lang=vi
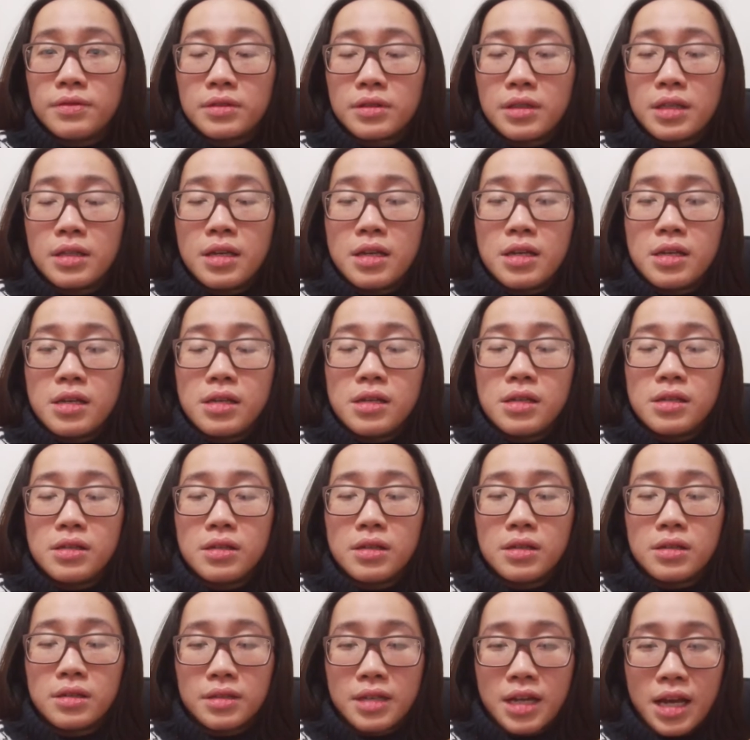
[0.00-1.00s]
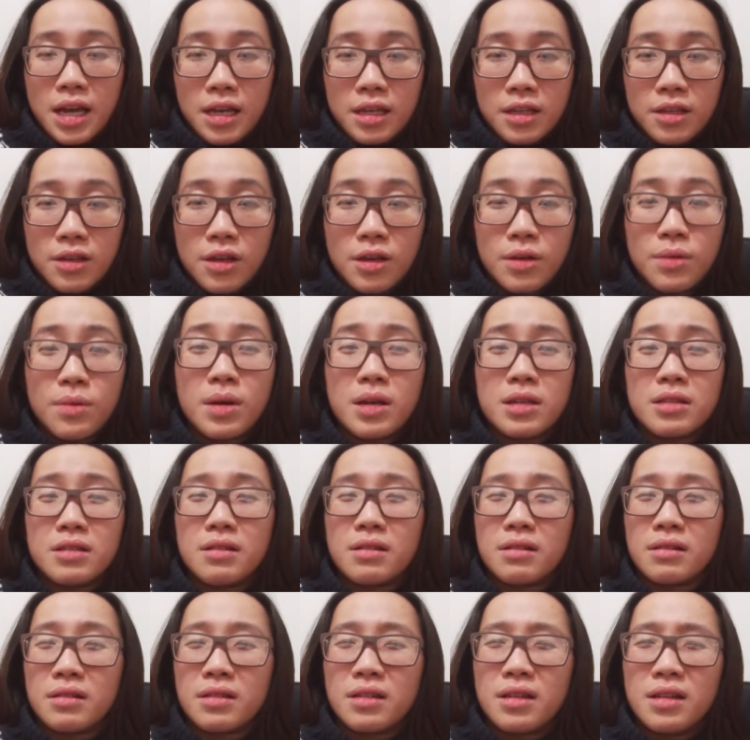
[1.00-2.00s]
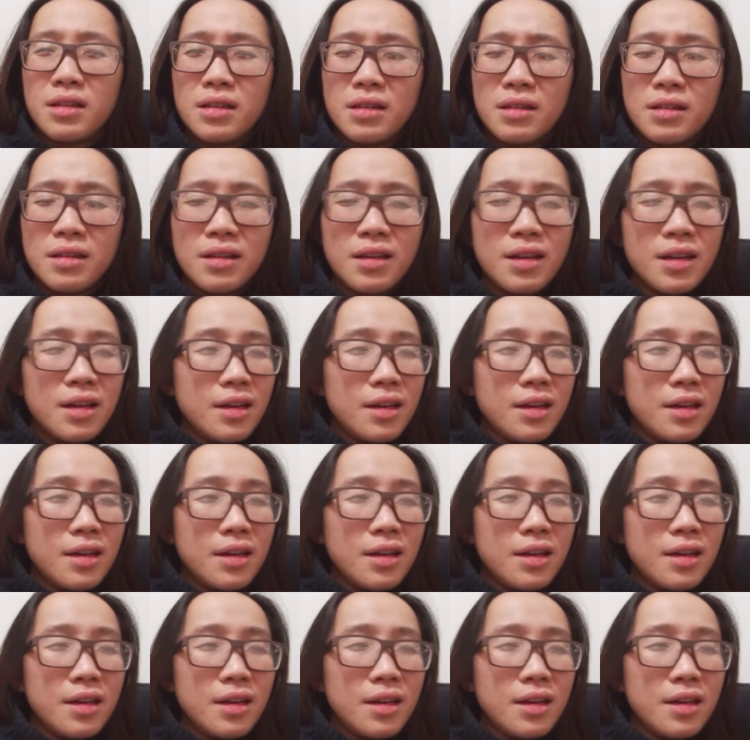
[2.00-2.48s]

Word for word: thi trường này chuyển qua trường kia